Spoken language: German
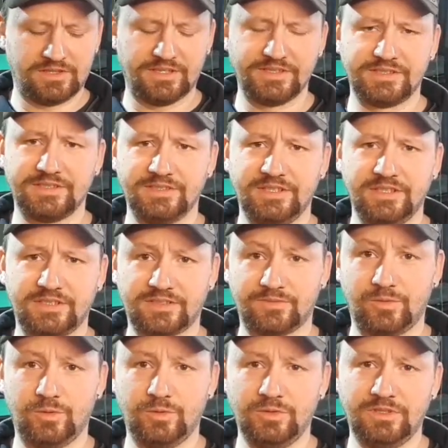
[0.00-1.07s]
Dann sind die
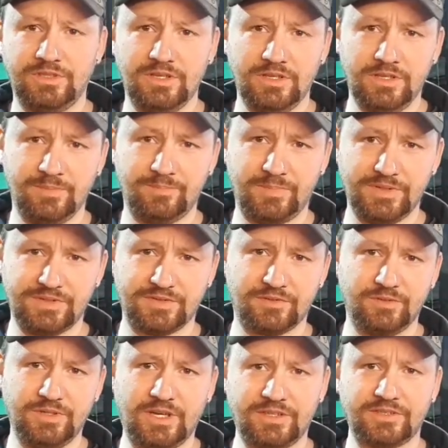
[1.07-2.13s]
zwei, die bis
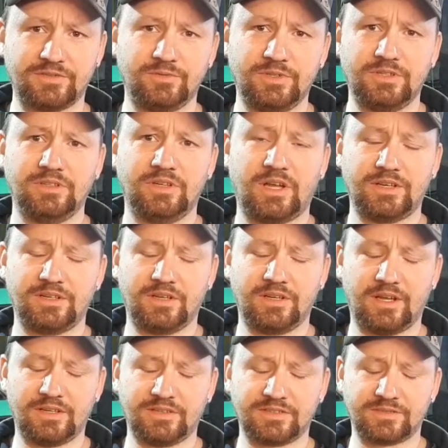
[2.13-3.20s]
unten ans,
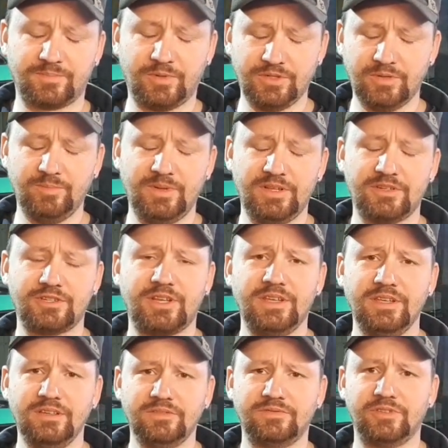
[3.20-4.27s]
an, ans Botteblech
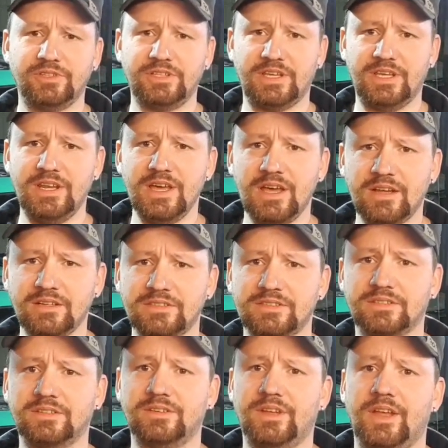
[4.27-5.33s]
gehe für die
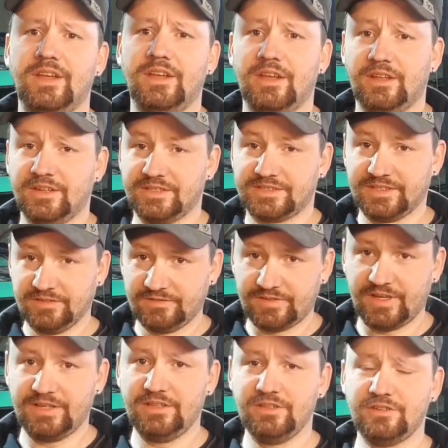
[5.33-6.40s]
Hinterachs, sind
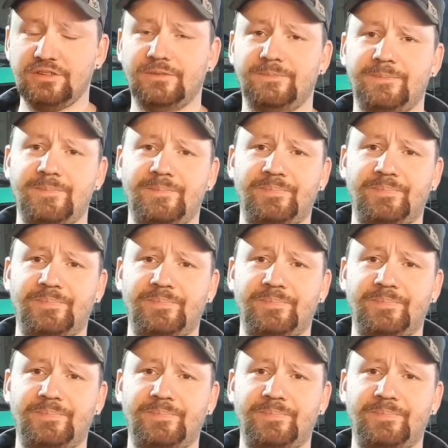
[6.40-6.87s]
fertig.